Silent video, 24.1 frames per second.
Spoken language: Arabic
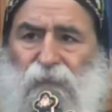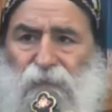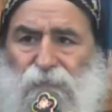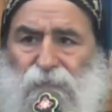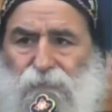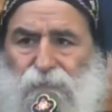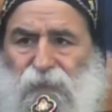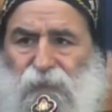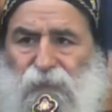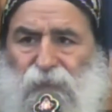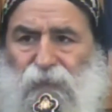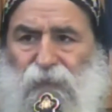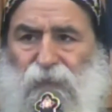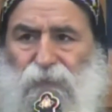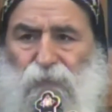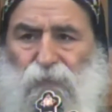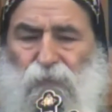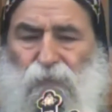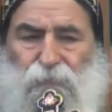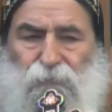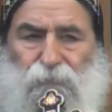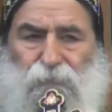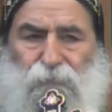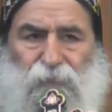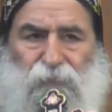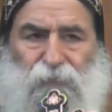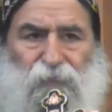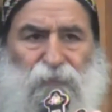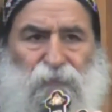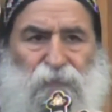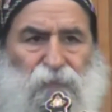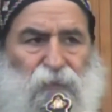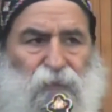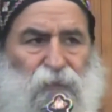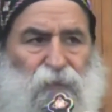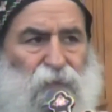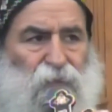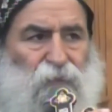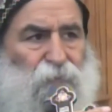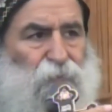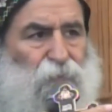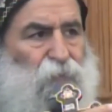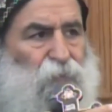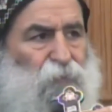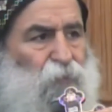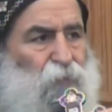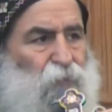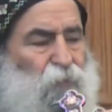بركة أمنا الطاهرة
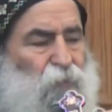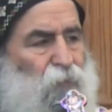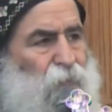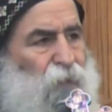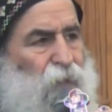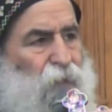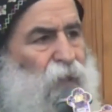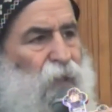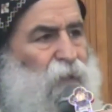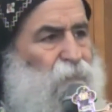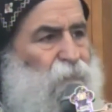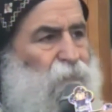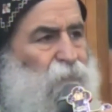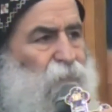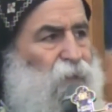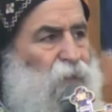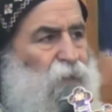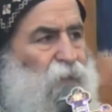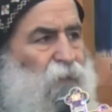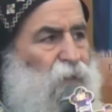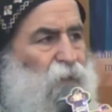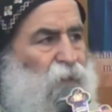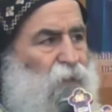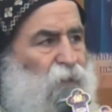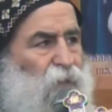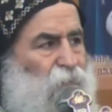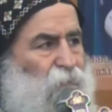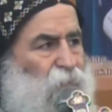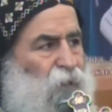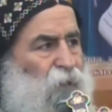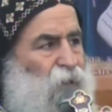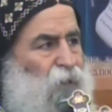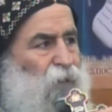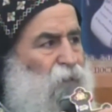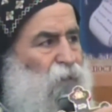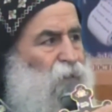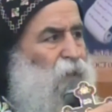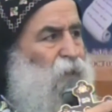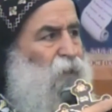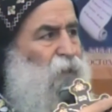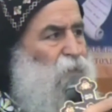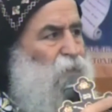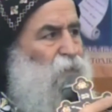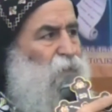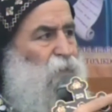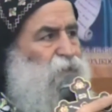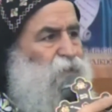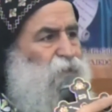أم النور مريم وبركة
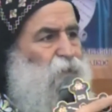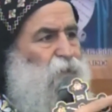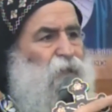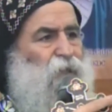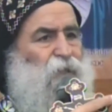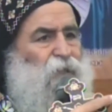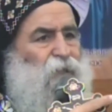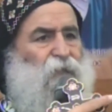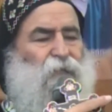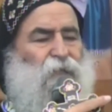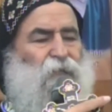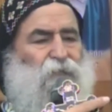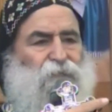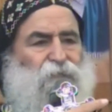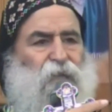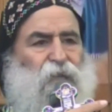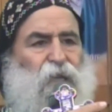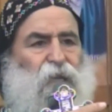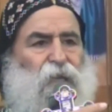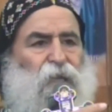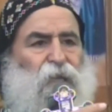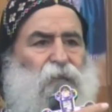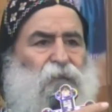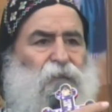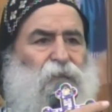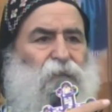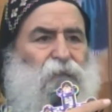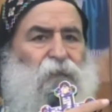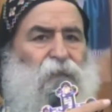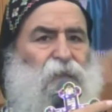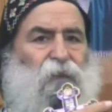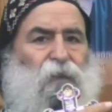أول الشهداء الشهيد